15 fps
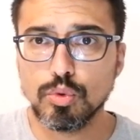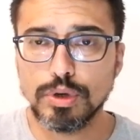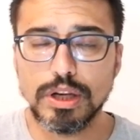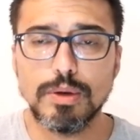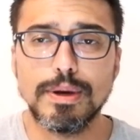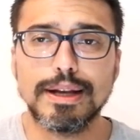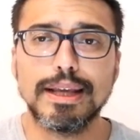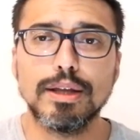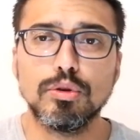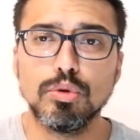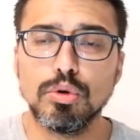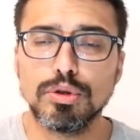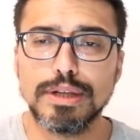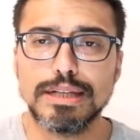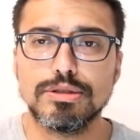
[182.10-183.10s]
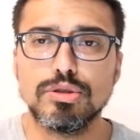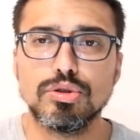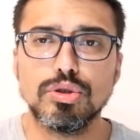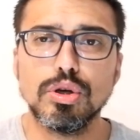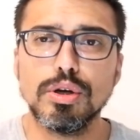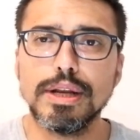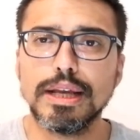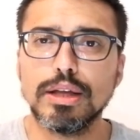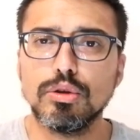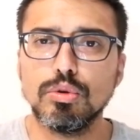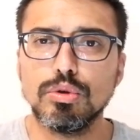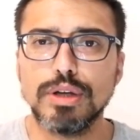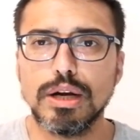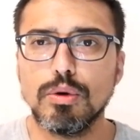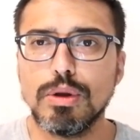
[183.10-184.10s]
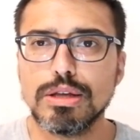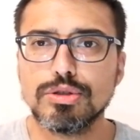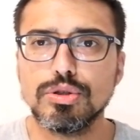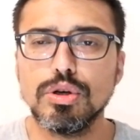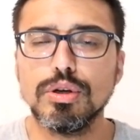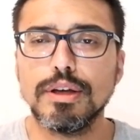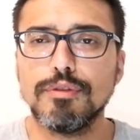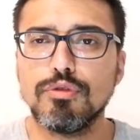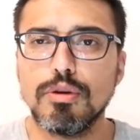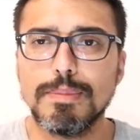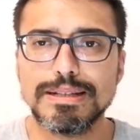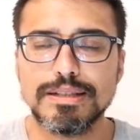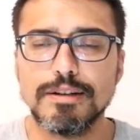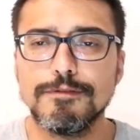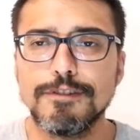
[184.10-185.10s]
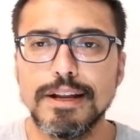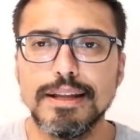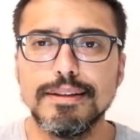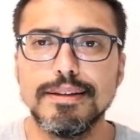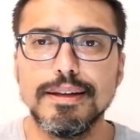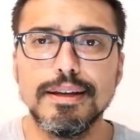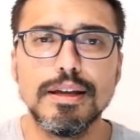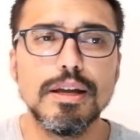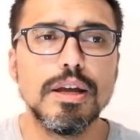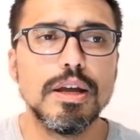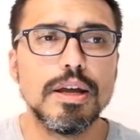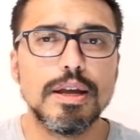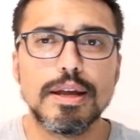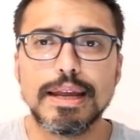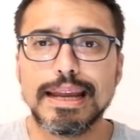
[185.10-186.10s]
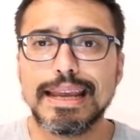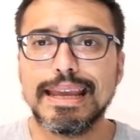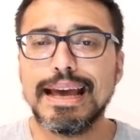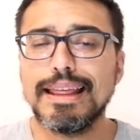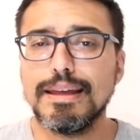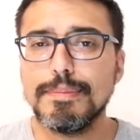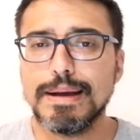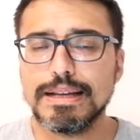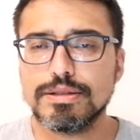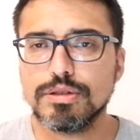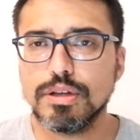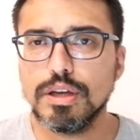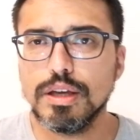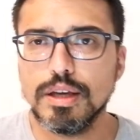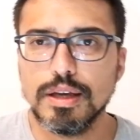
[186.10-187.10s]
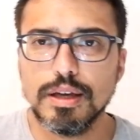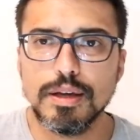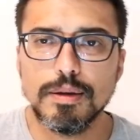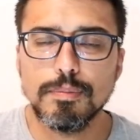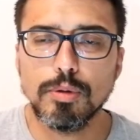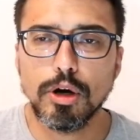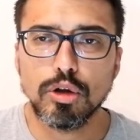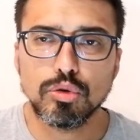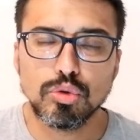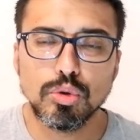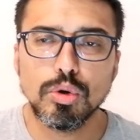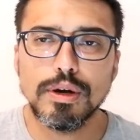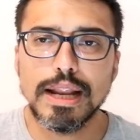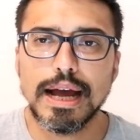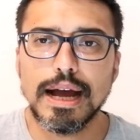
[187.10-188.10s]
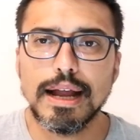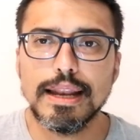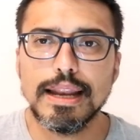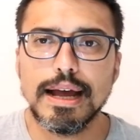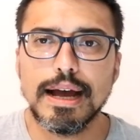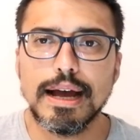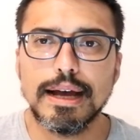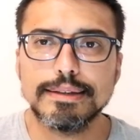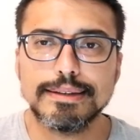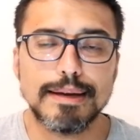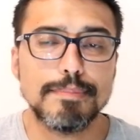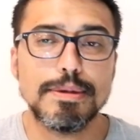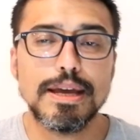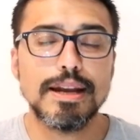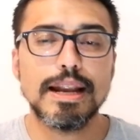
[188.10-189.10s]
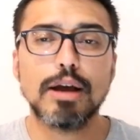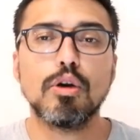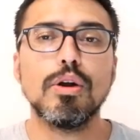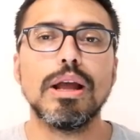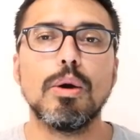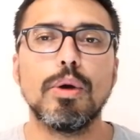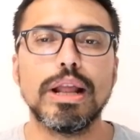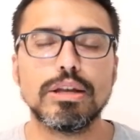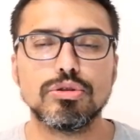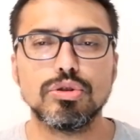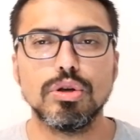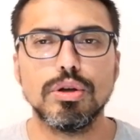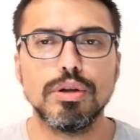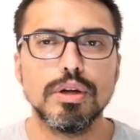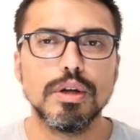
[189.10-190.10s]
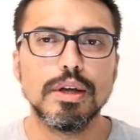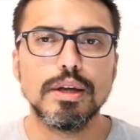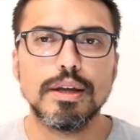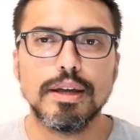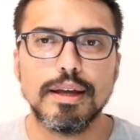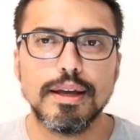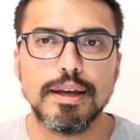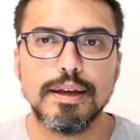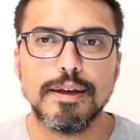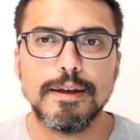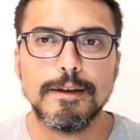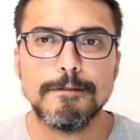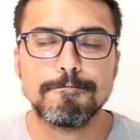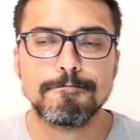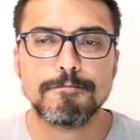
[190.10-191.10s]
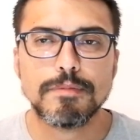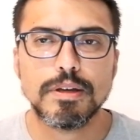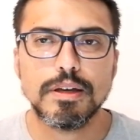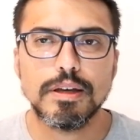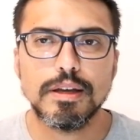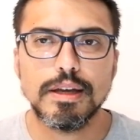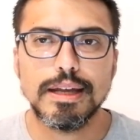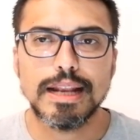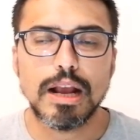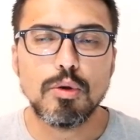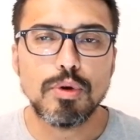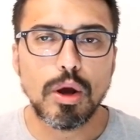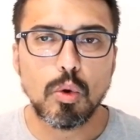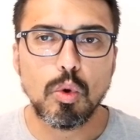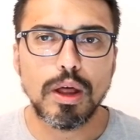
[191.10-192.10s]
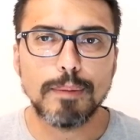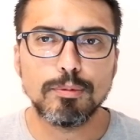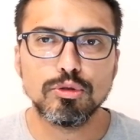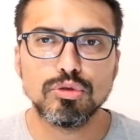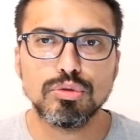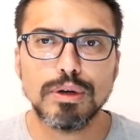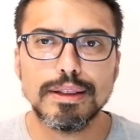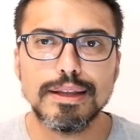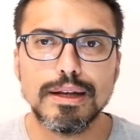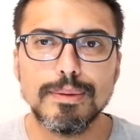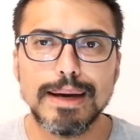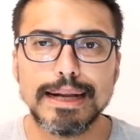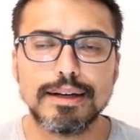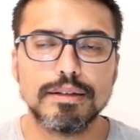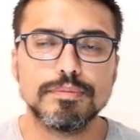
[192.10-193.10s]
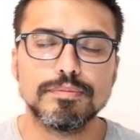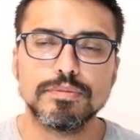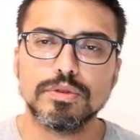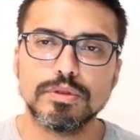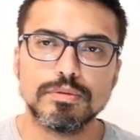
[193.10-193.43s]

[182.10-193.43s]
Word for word: Un River que tuvo transiciones, que tuvo triangulación, que fue más al frente, que además, eh, bueno, tuvo también la colaboración eh, en alguna jugada puntual del VAR.